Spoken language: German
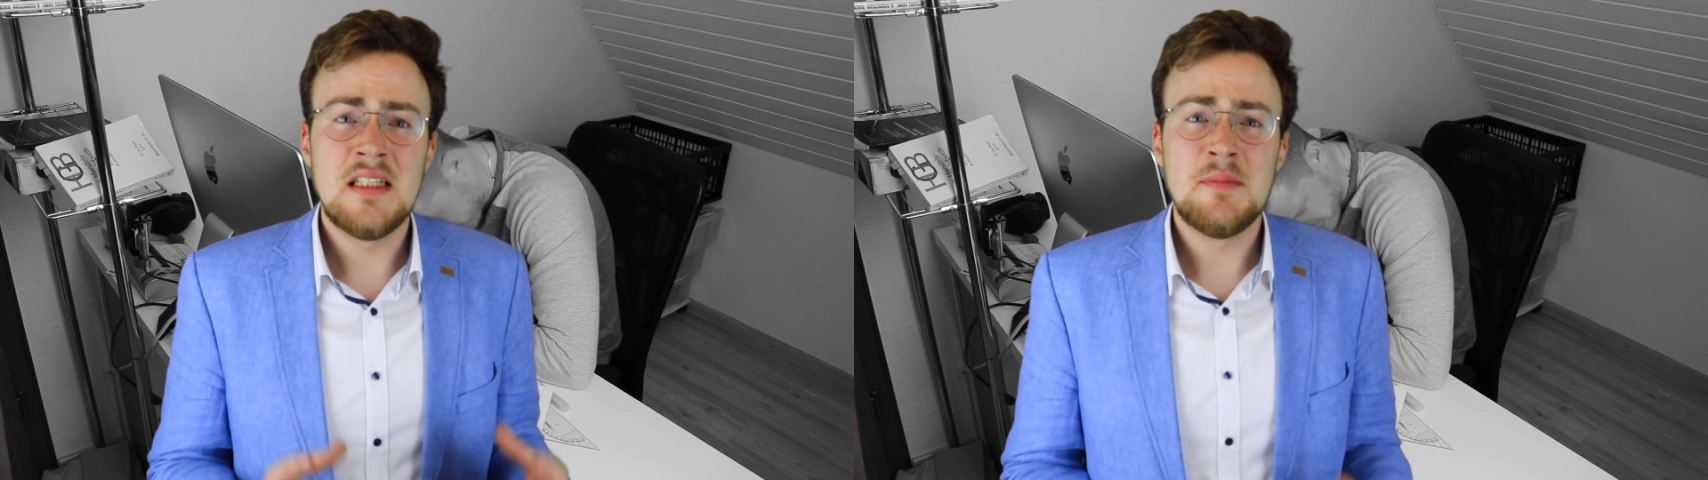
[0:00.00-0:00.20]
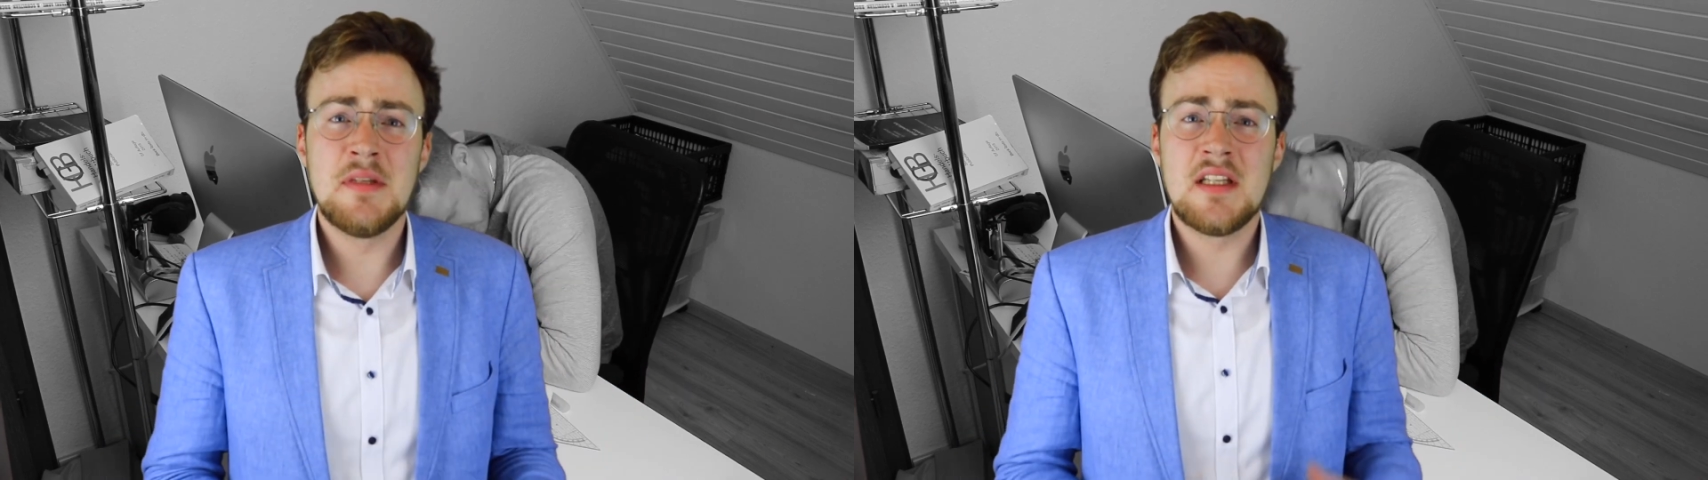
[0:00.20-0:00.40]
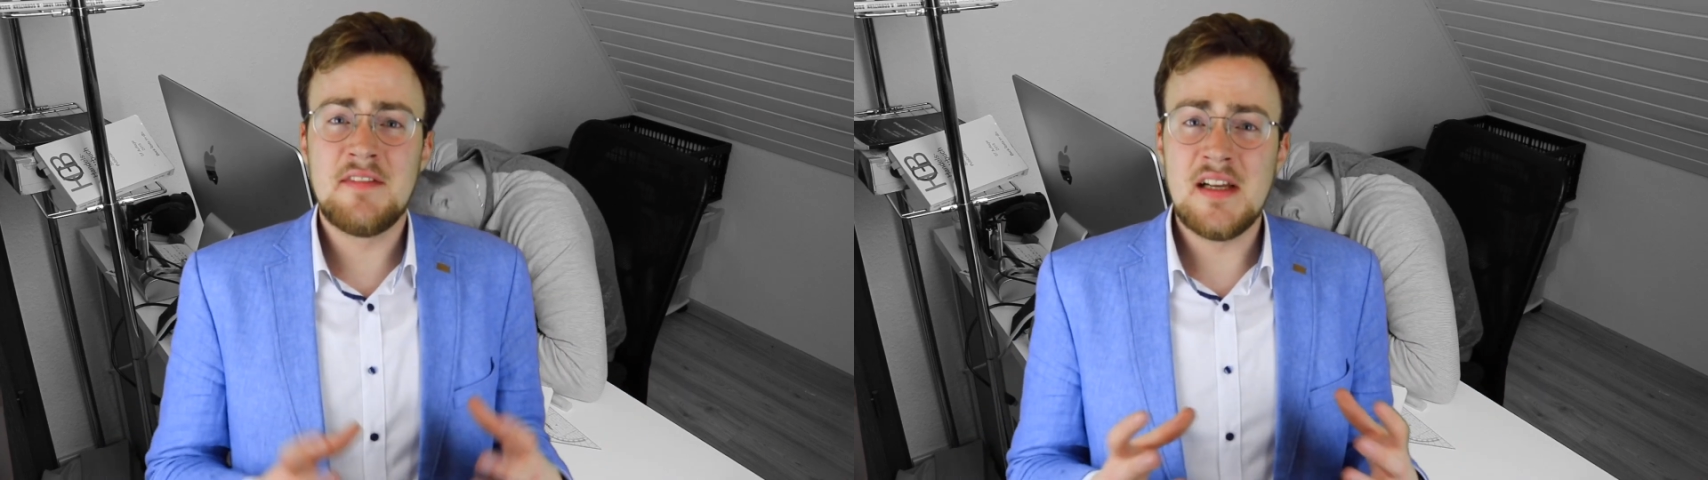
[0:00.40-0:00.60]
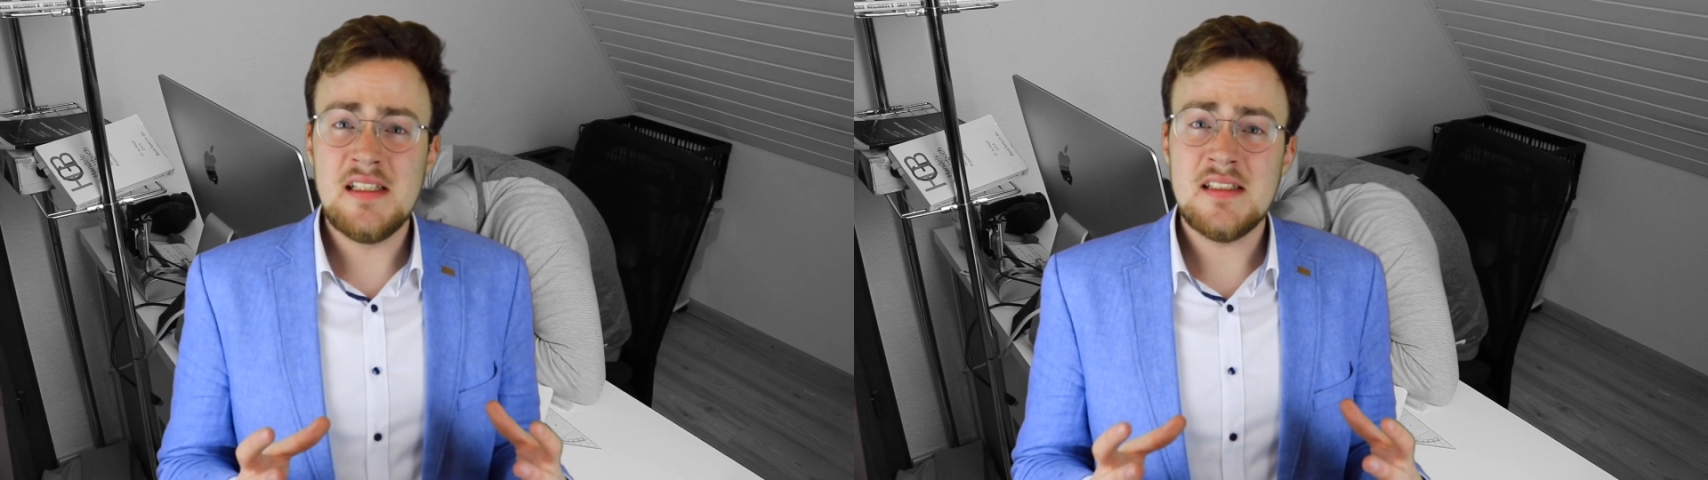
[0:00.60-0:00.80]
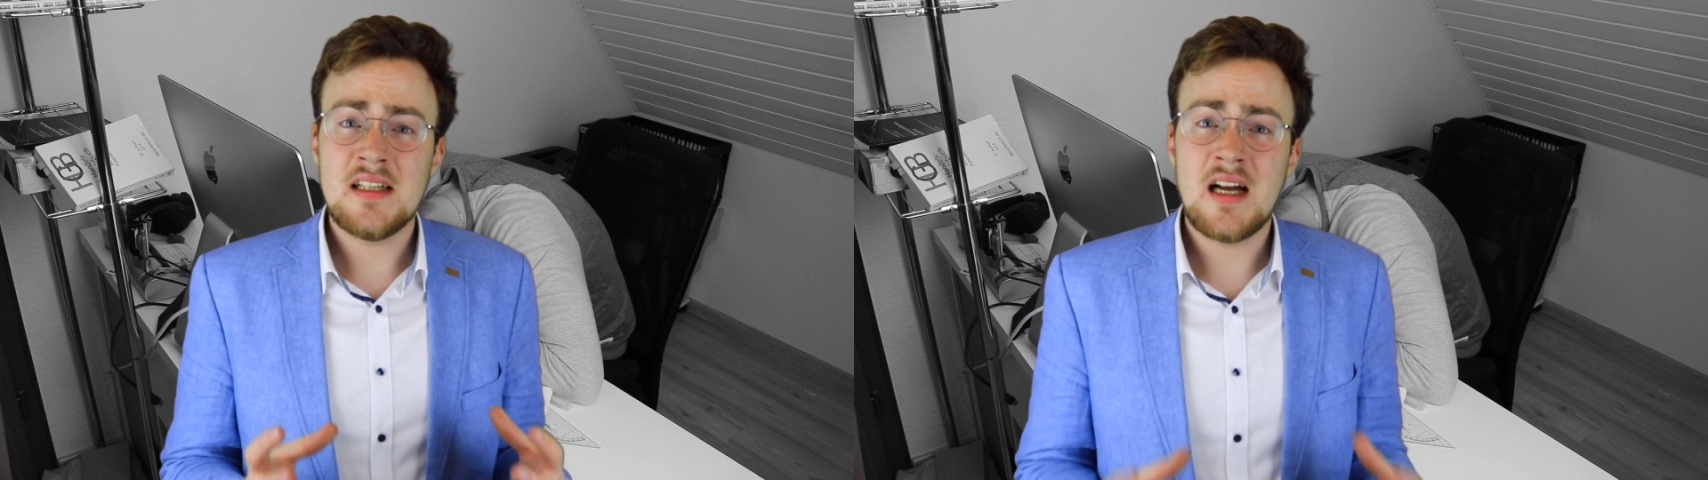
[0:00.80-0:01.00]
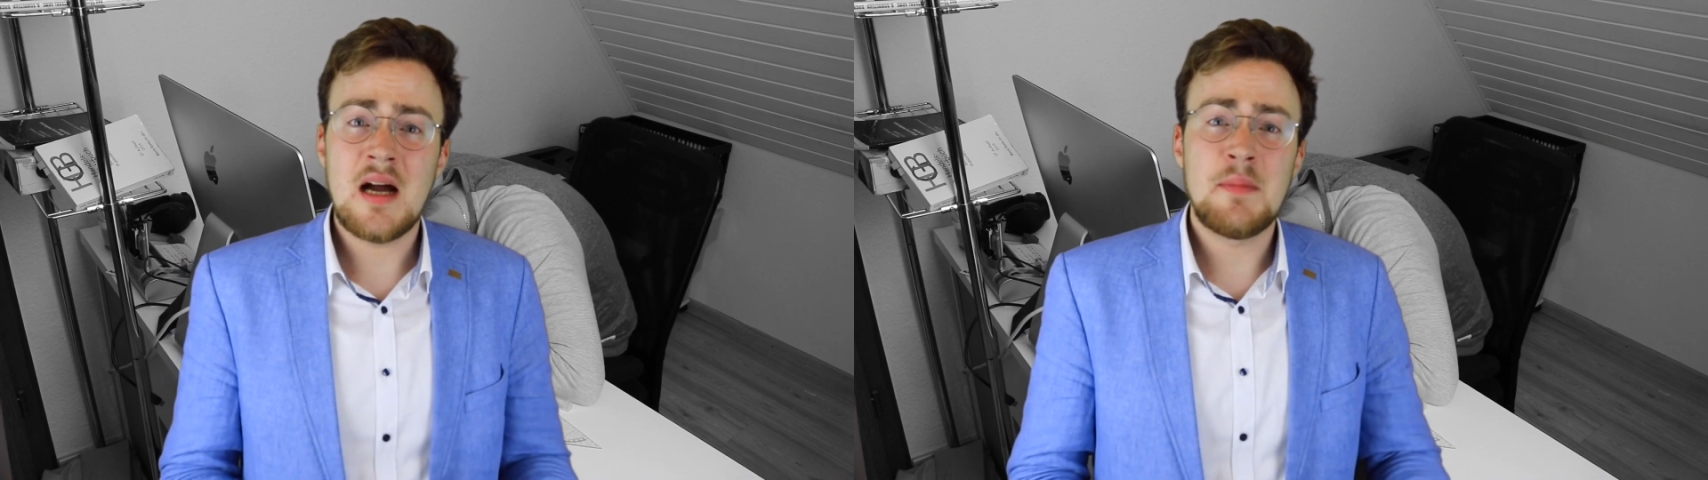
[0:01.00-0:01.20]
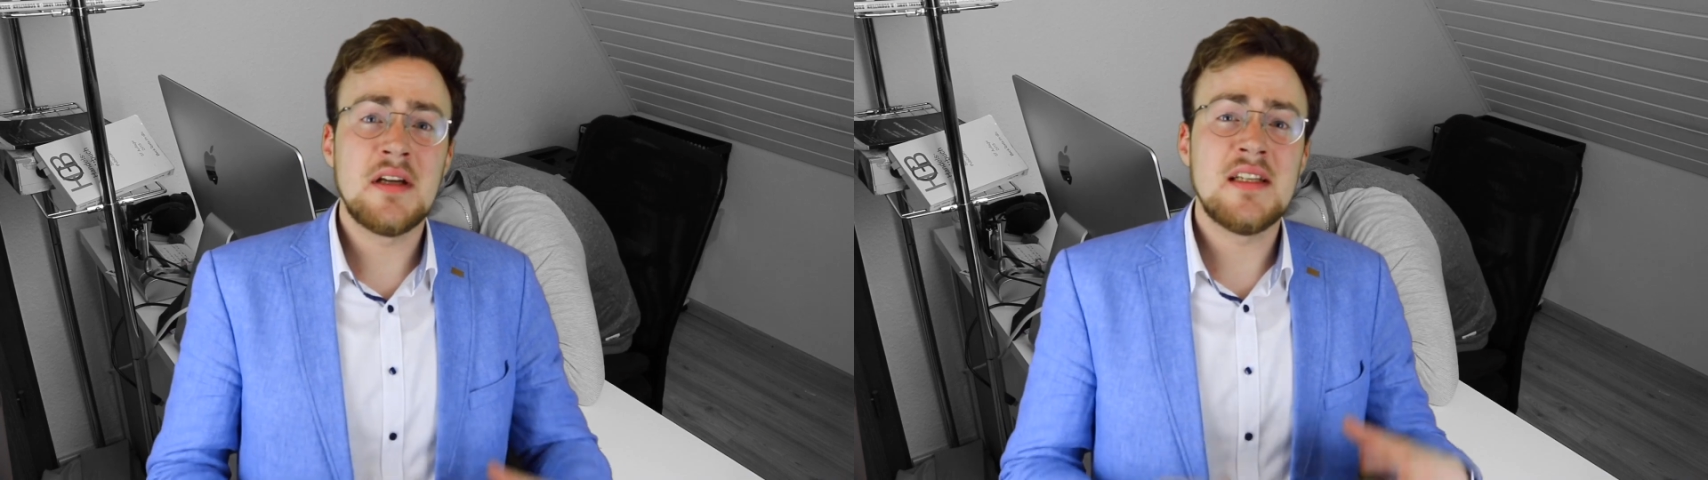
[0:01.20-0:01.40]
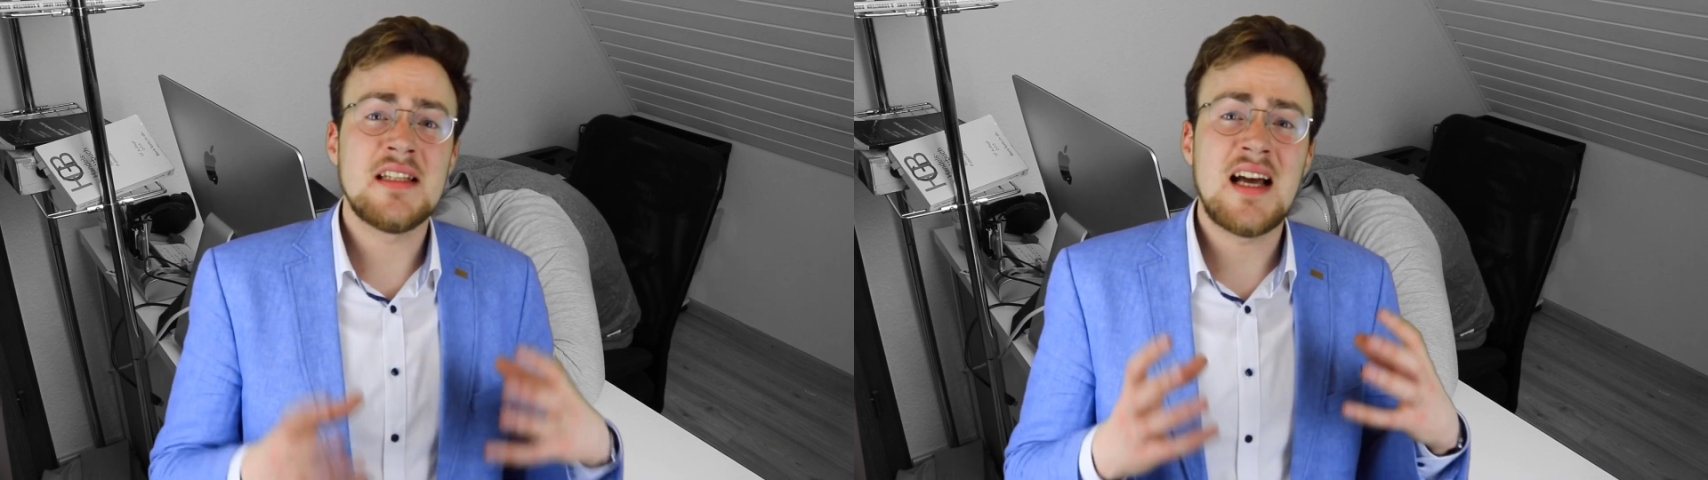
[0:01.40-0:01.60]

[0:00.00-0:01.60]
Mit der Welt aber nicht